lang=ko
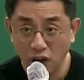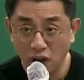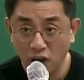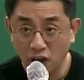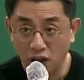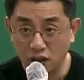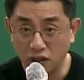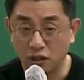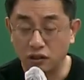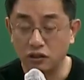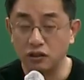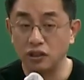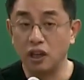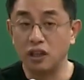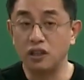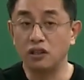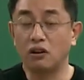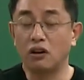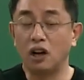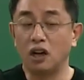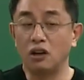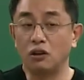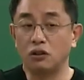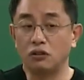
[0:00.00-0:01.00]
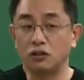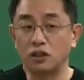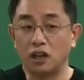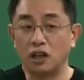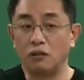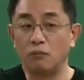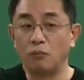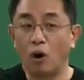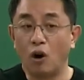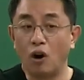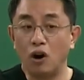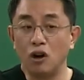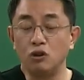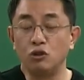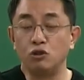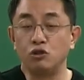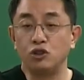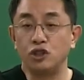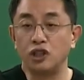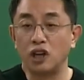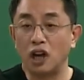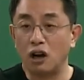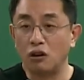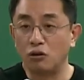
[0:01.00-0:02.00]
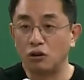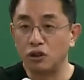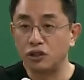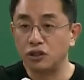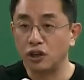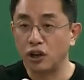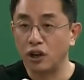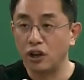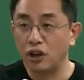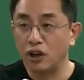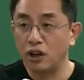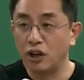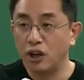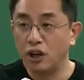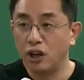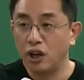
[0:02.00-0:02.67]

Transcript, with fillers: 그래서 근대적 관료제는 뭘 유지하고 있어요?